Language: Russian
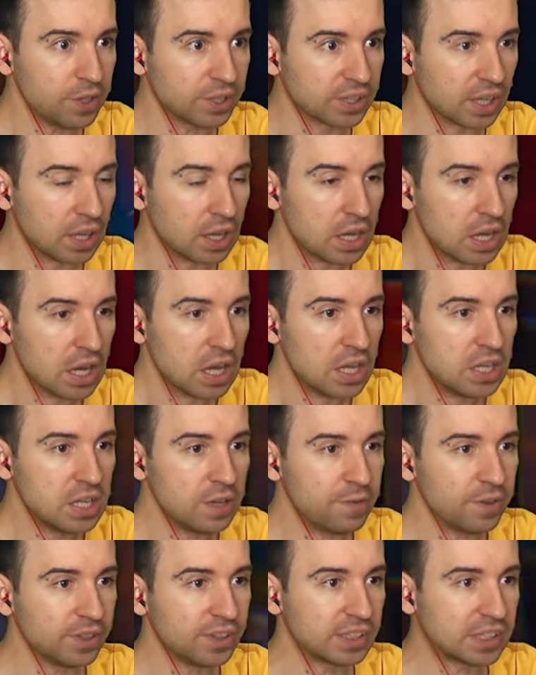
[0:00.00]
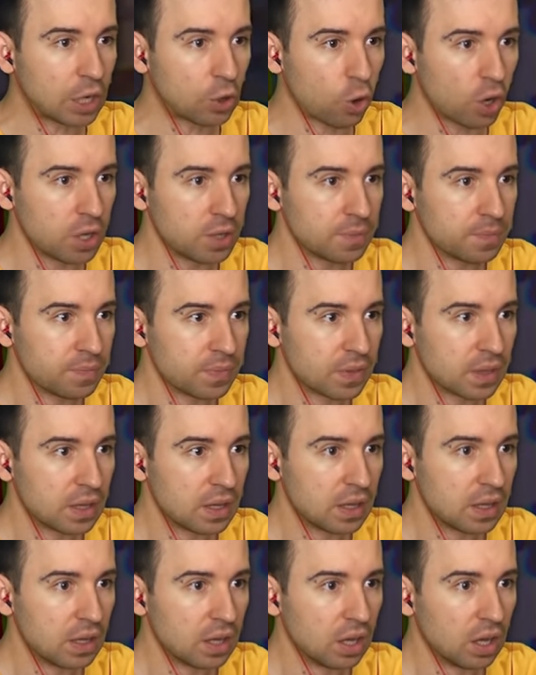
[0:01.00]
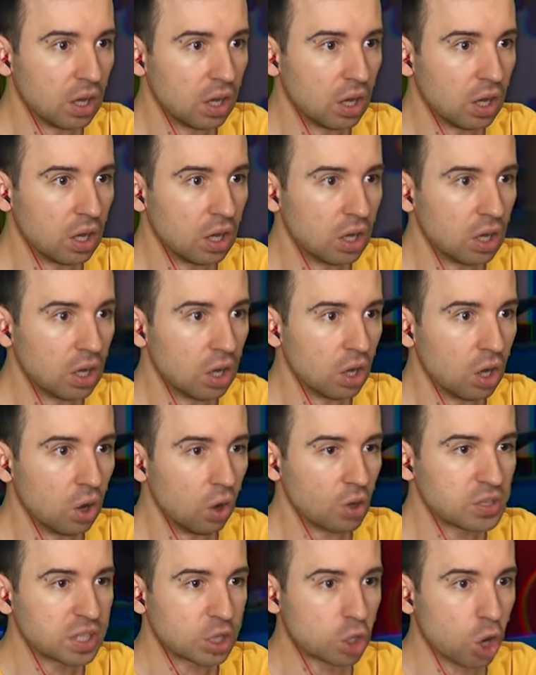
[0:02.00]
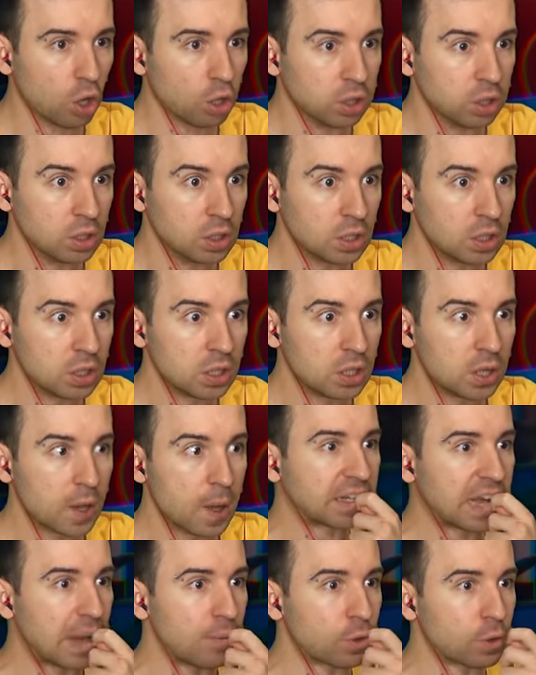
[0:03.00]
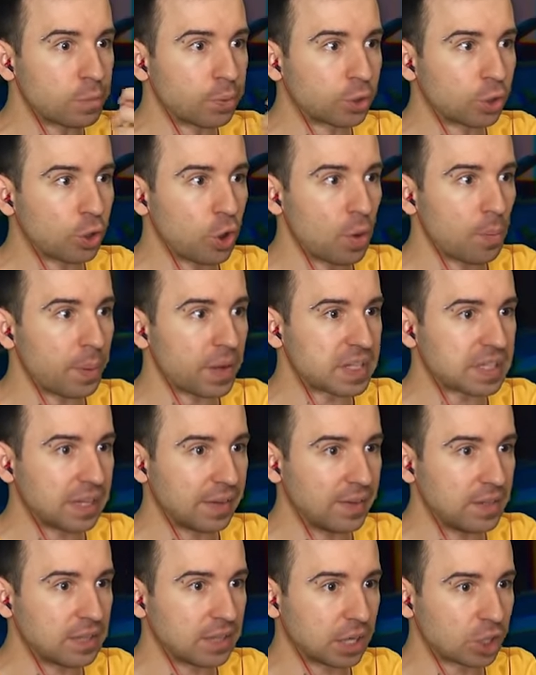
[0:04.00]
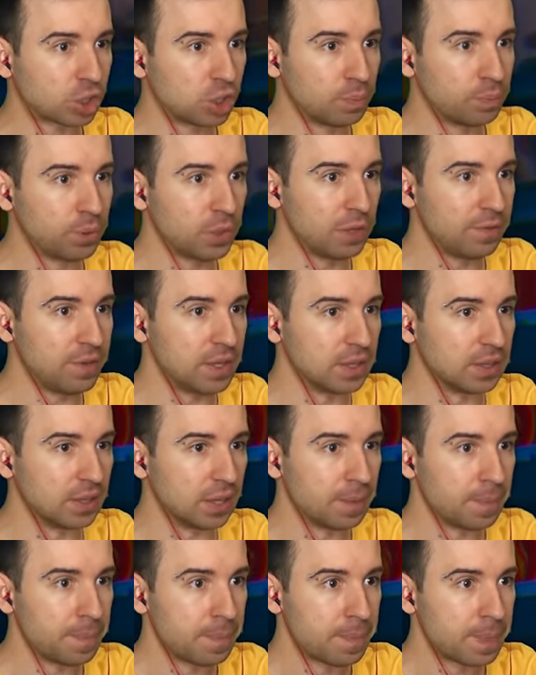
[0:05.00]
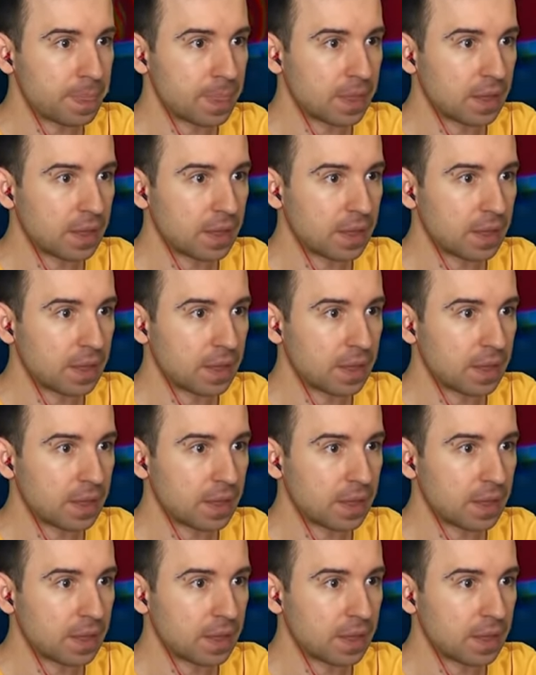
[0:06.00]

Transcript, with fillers: Не видно! Не видно какой! Он зашел! Надо камеру по-другому поставить, так, чтобы было видно.